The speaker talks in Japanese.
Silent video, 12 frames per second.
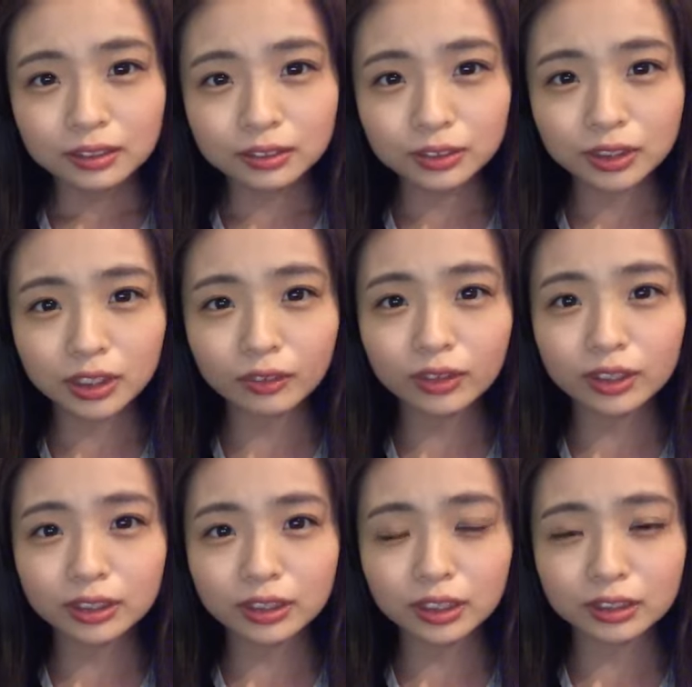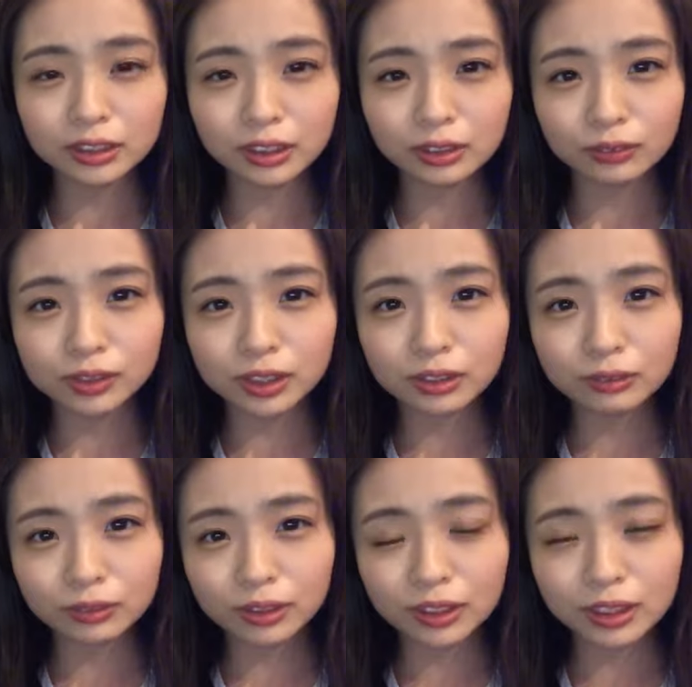そのさ名古屋行きたかったけど大阪
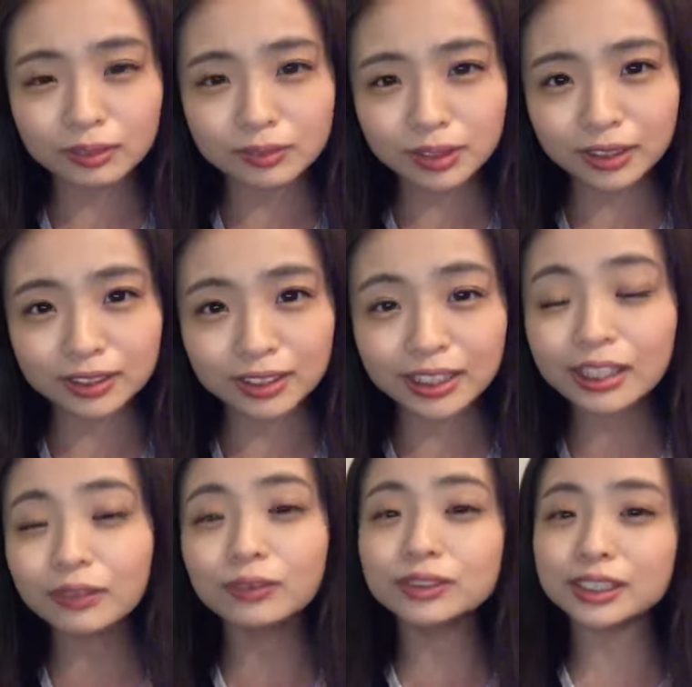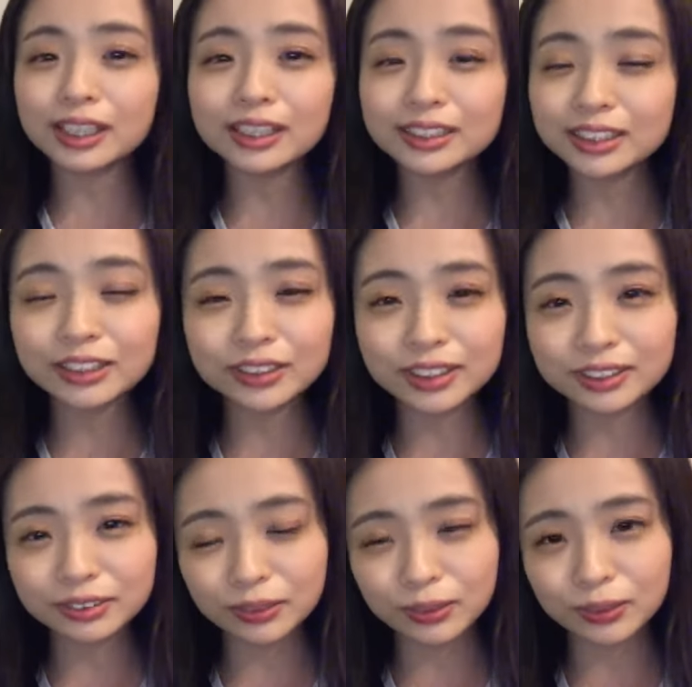これから向かうねえ大阪来てく
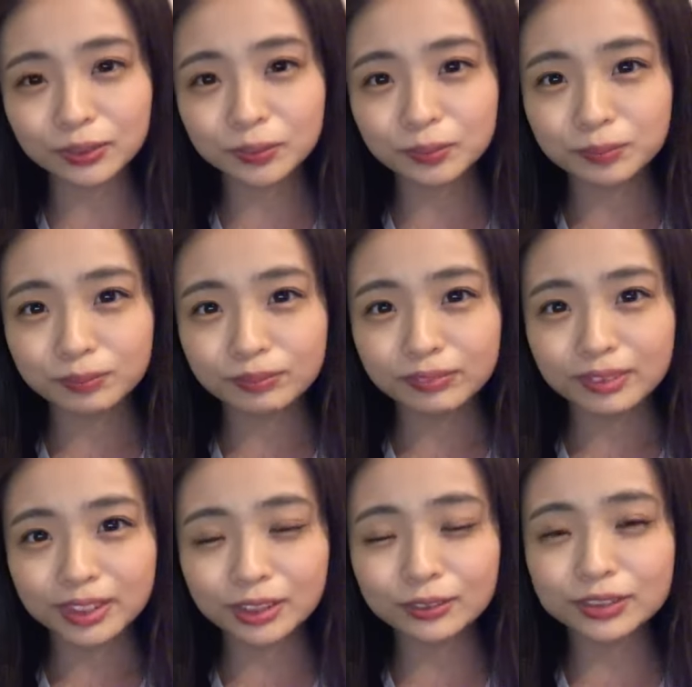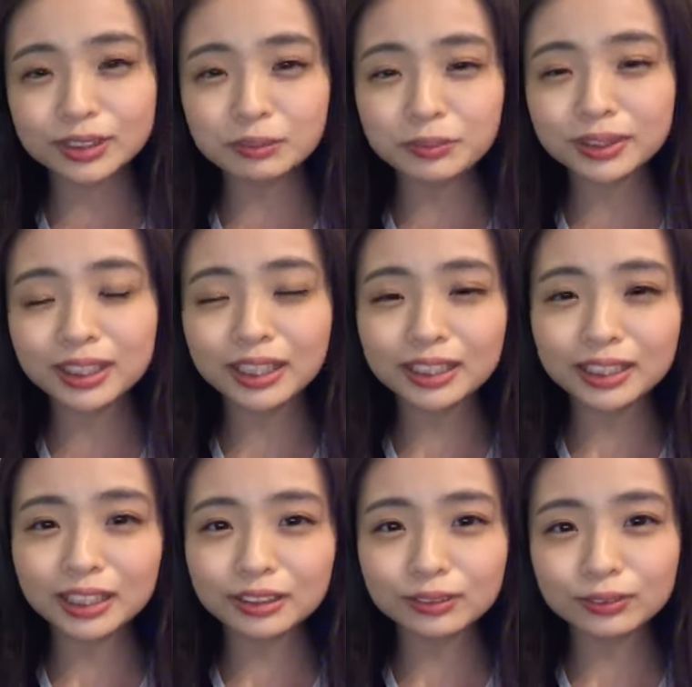れるの楽しみあ
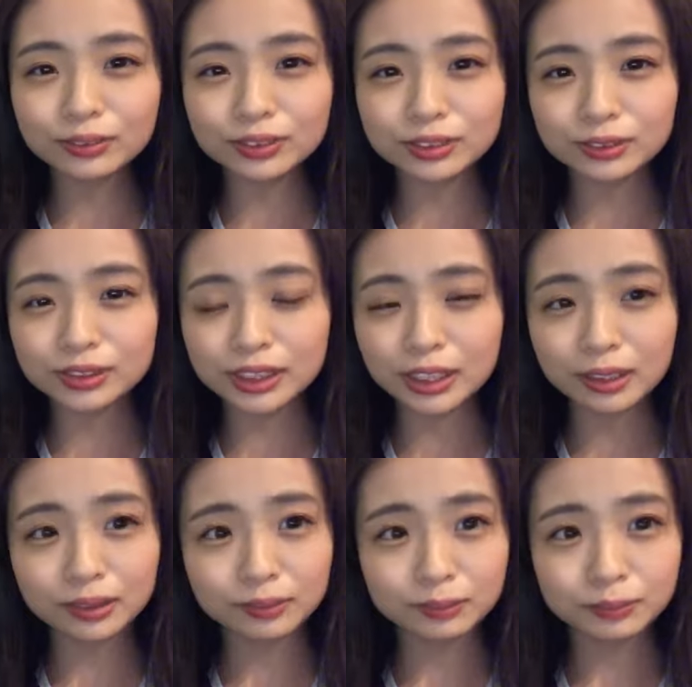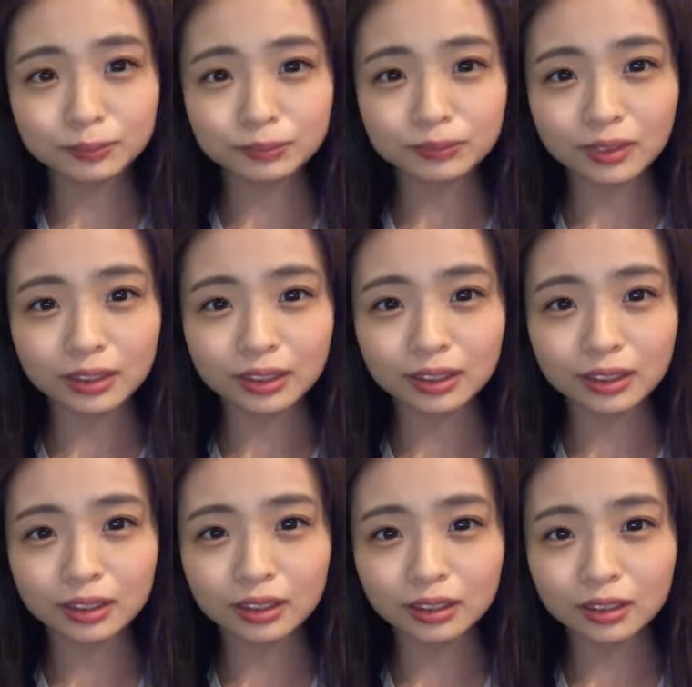りがとうつのさん
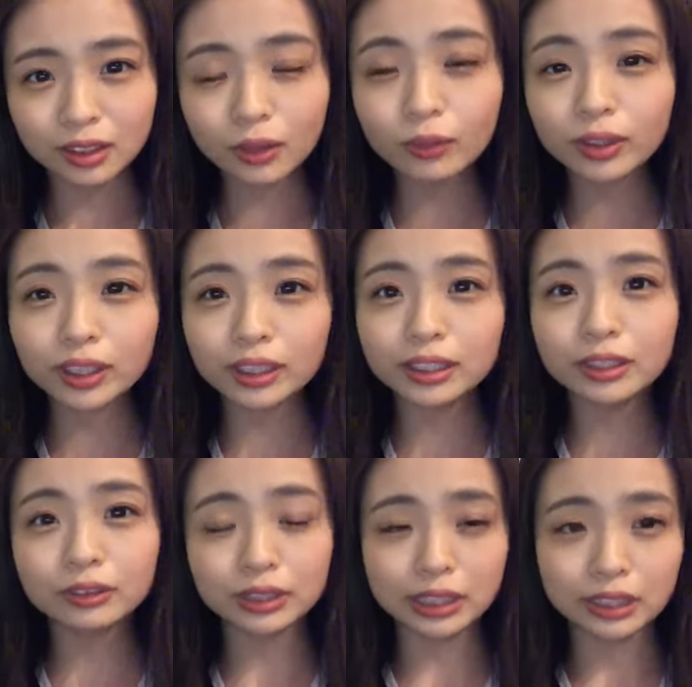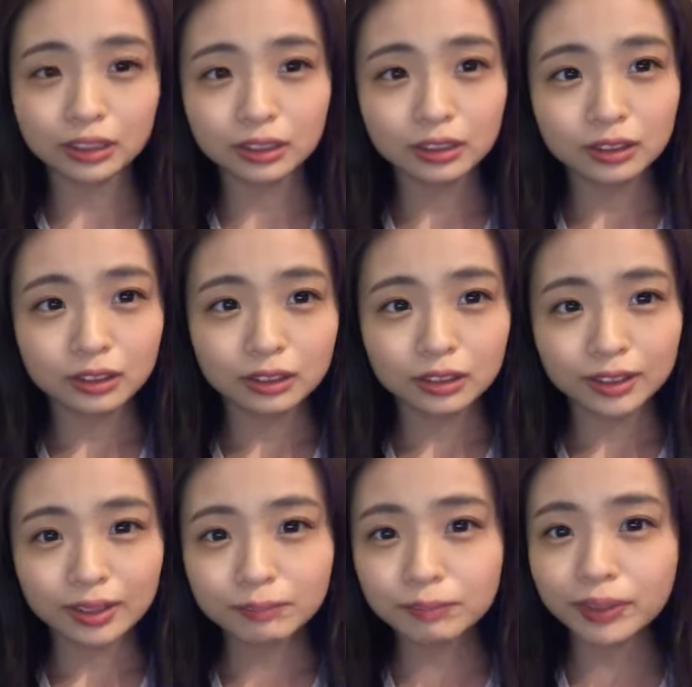名古屋あれだよね
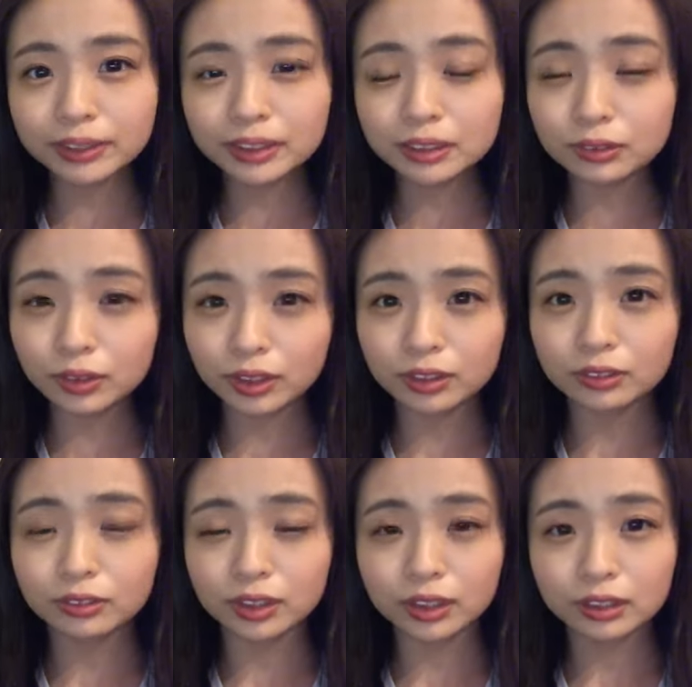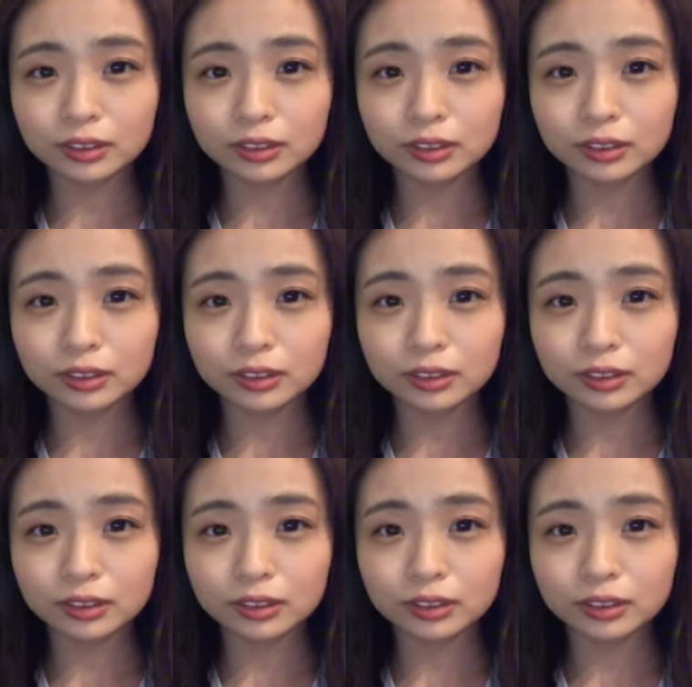ギャンパレさんとかいるよね